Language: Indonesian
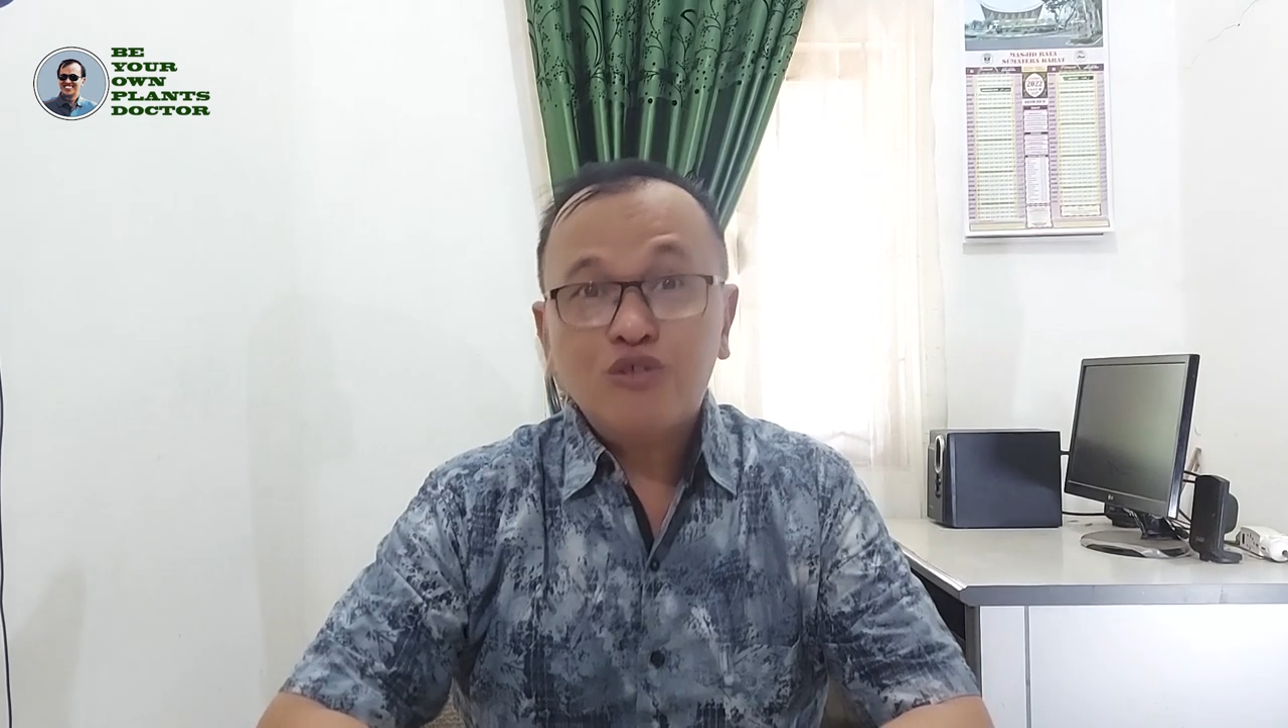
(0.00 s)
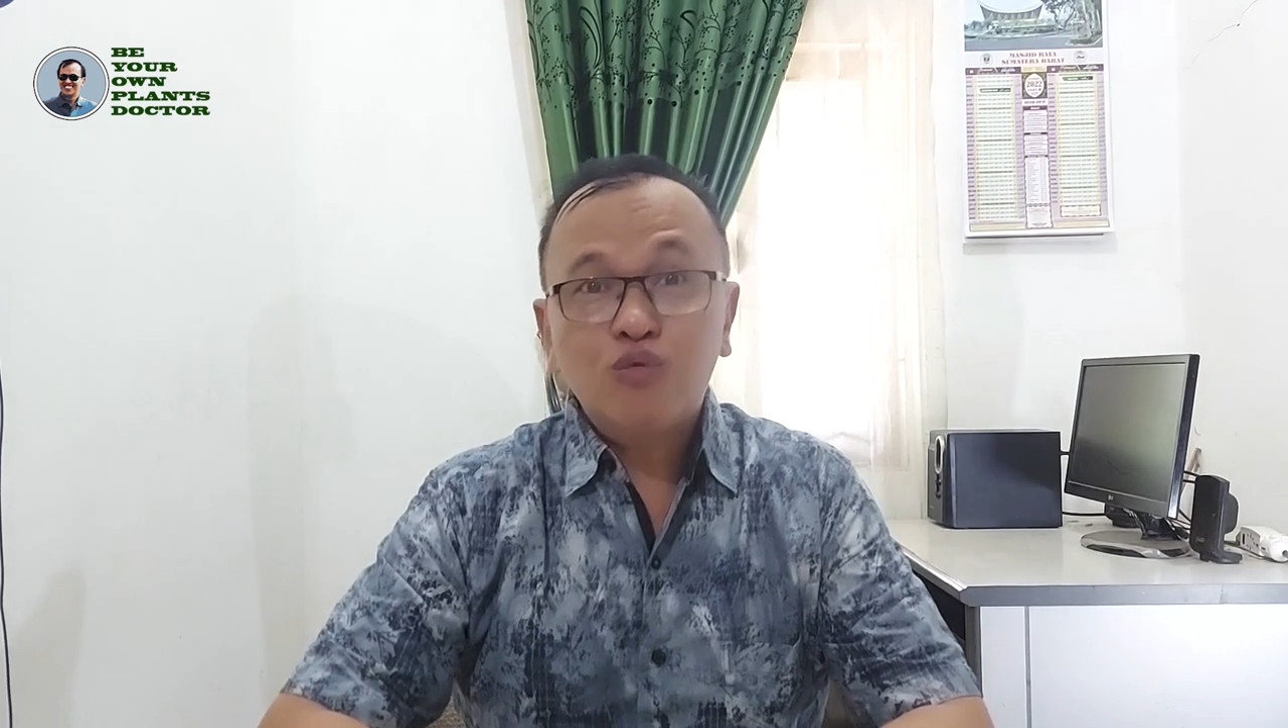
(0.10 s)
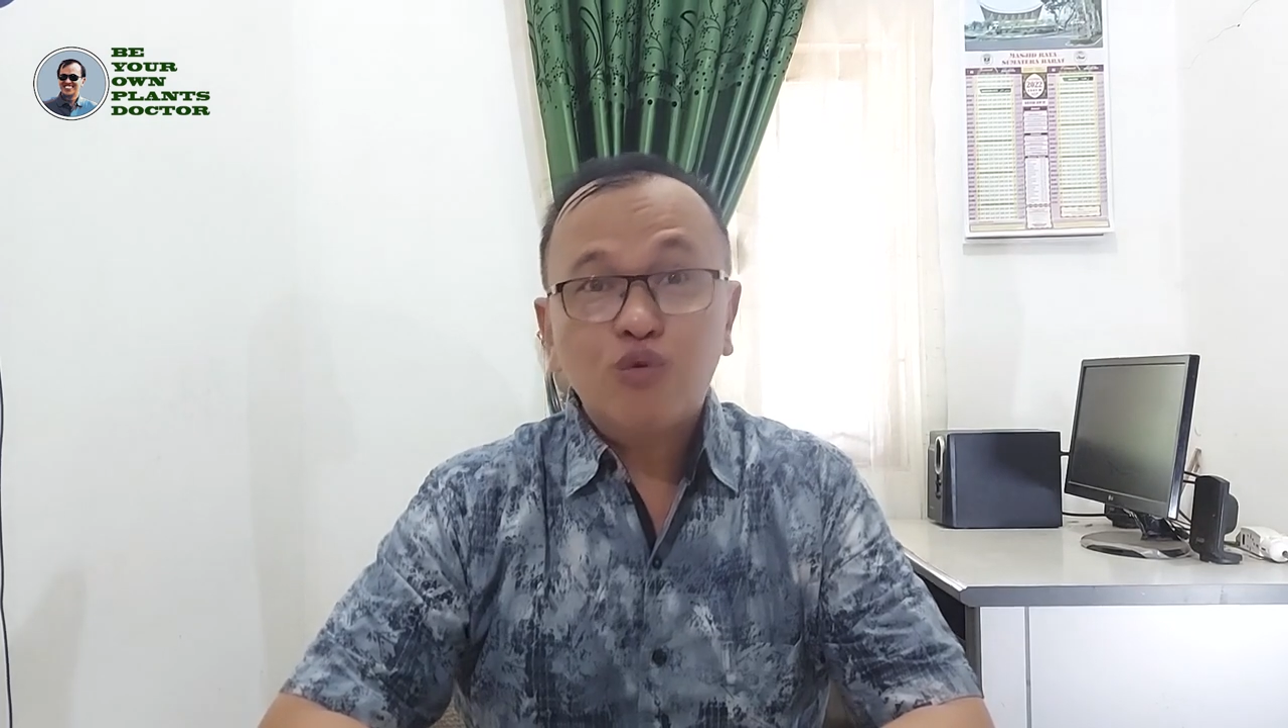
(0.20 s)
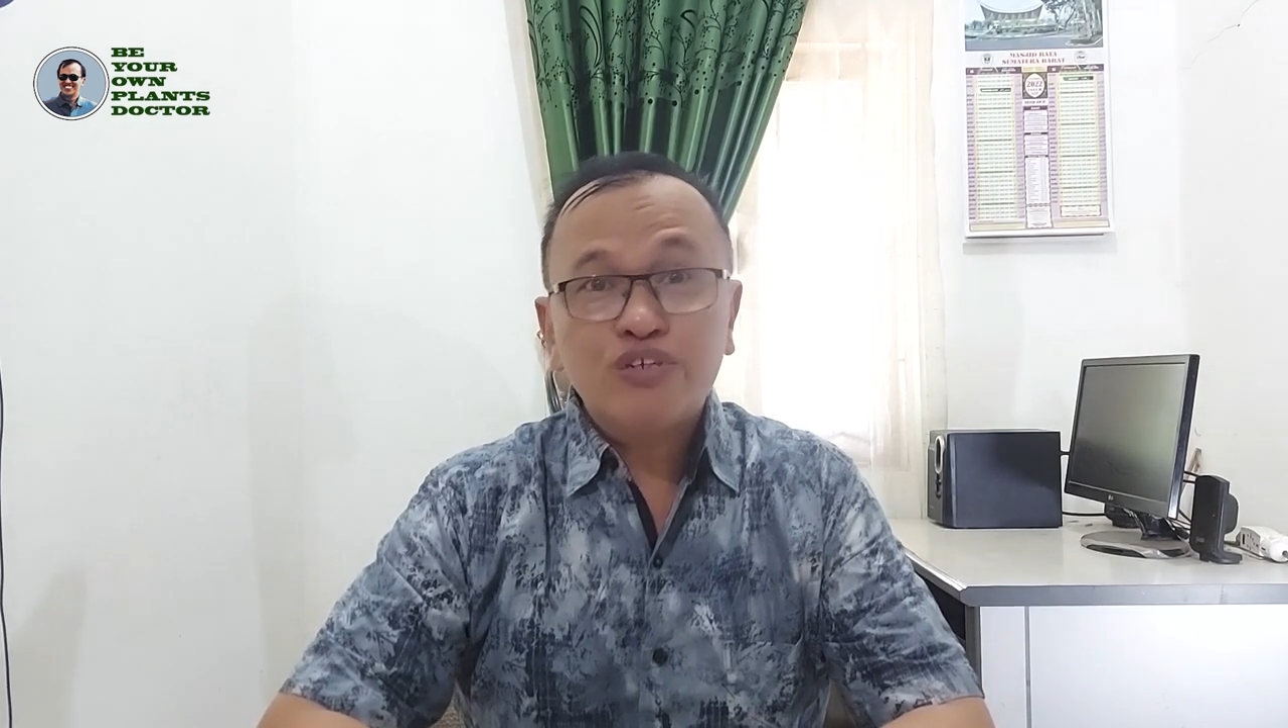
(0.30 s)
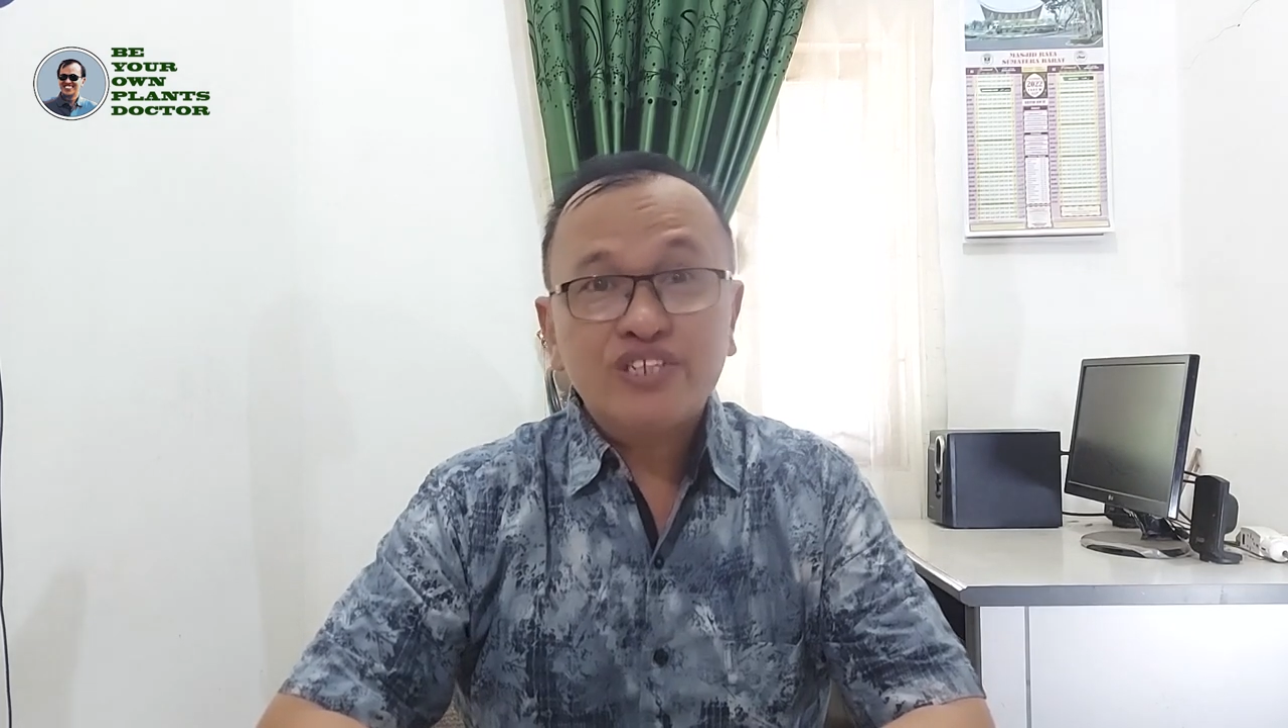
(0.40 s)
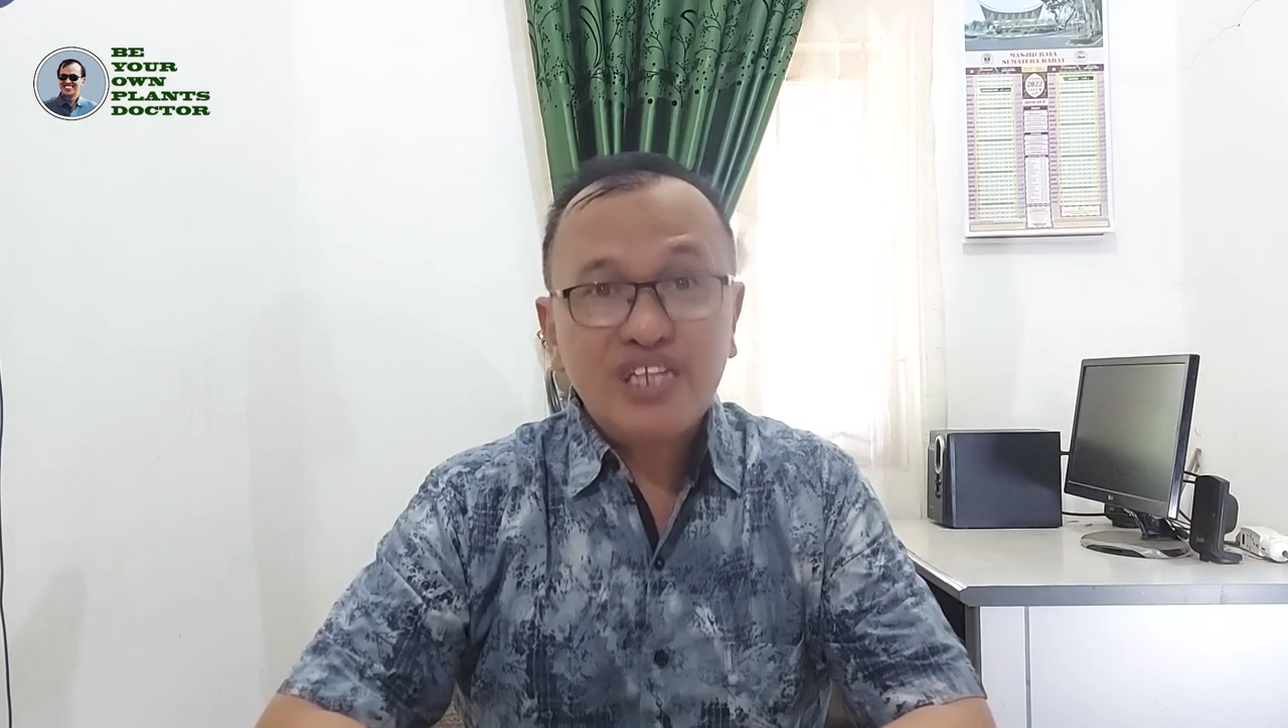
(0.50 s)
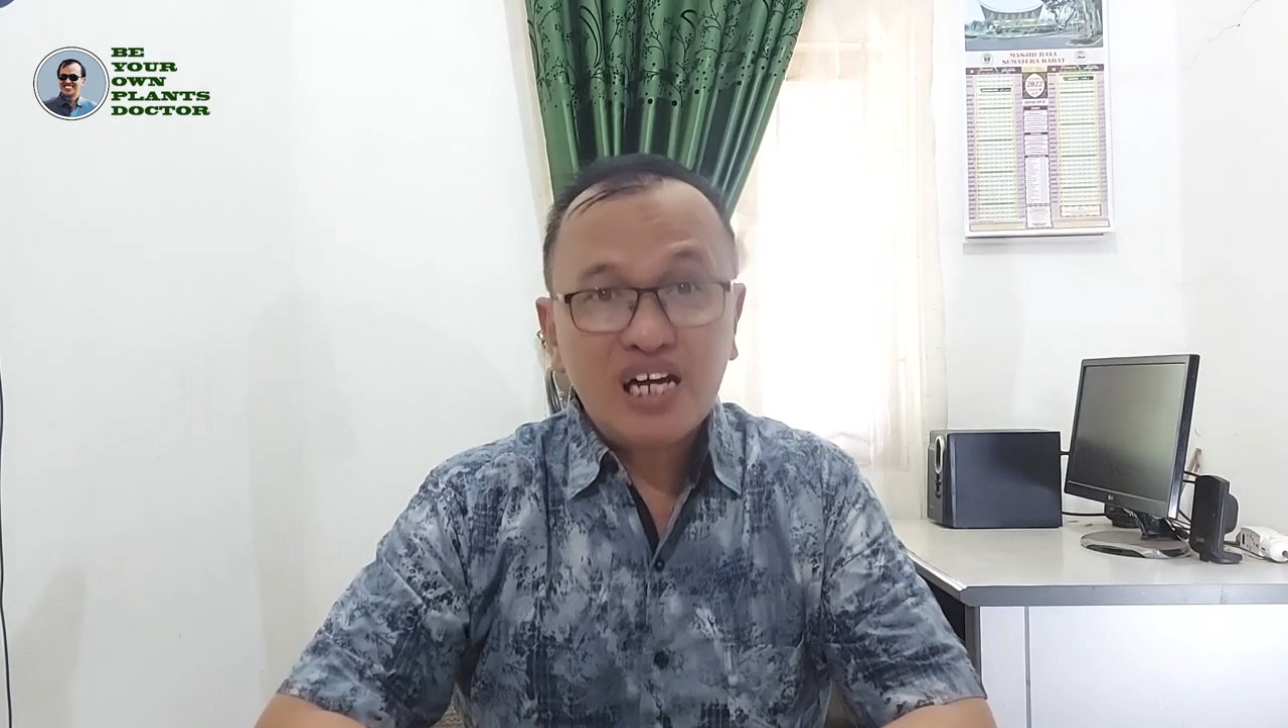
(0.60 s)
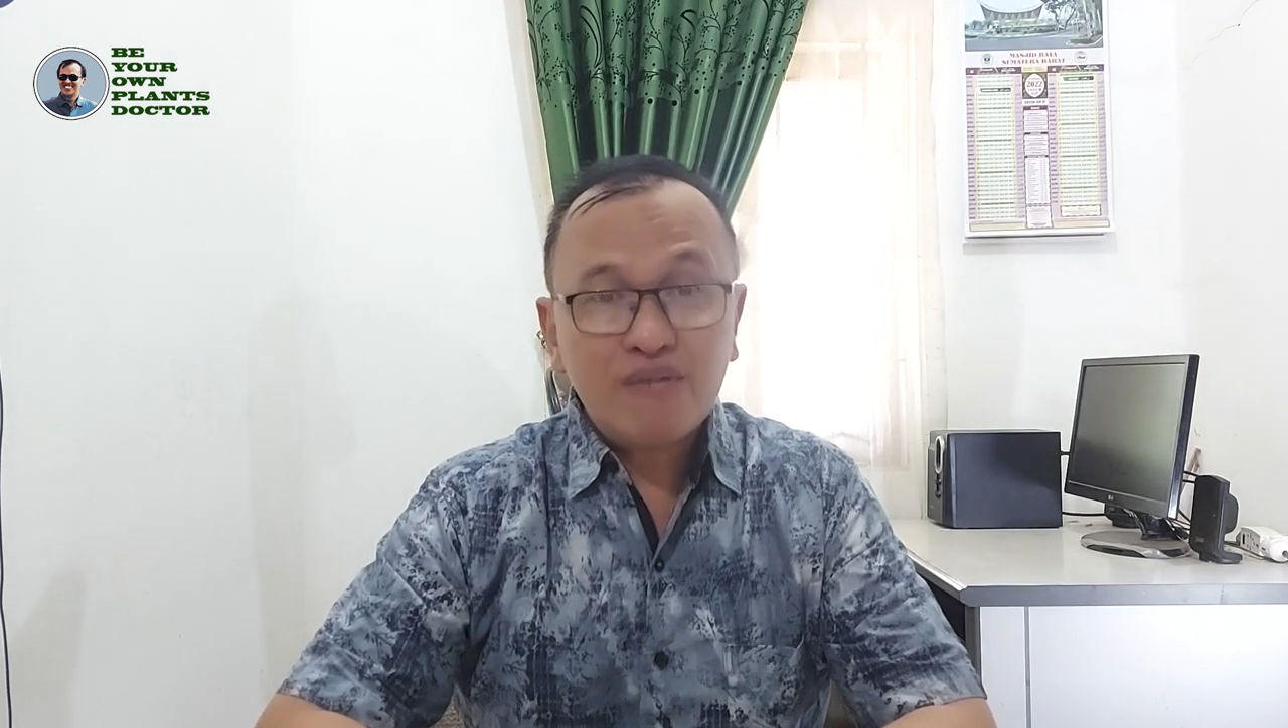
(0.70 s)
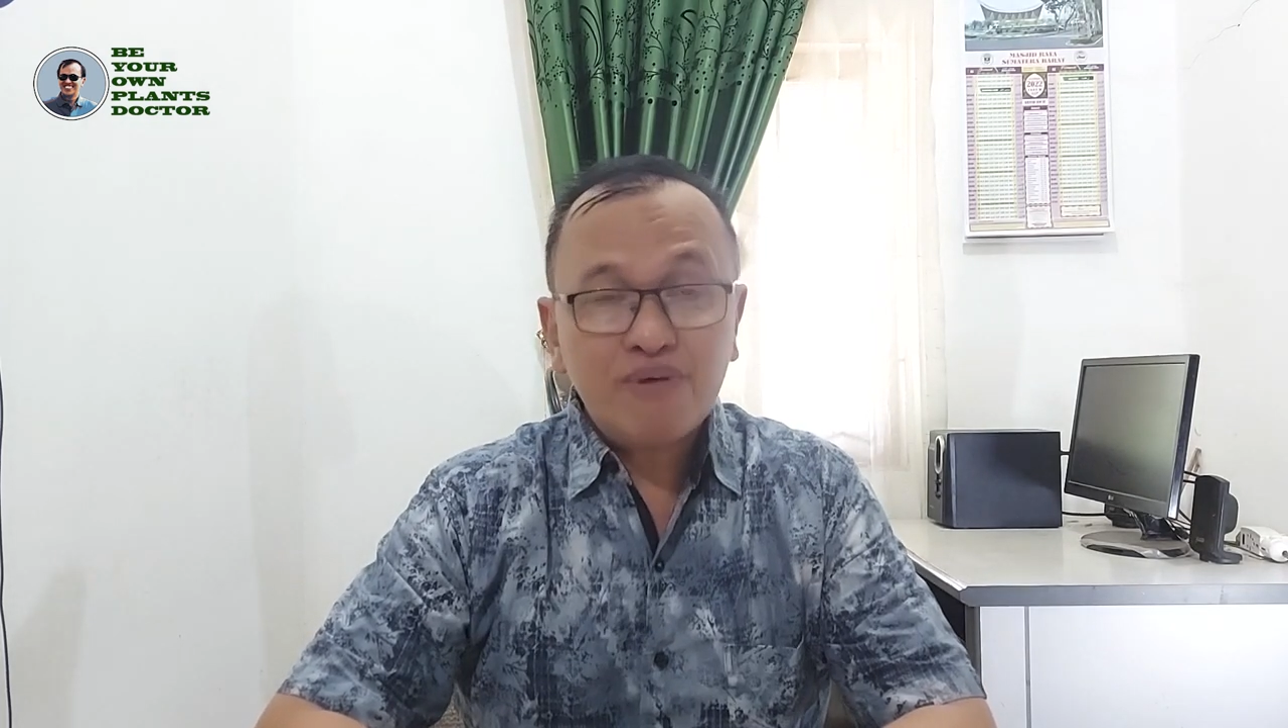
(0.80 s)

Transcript: syukur kita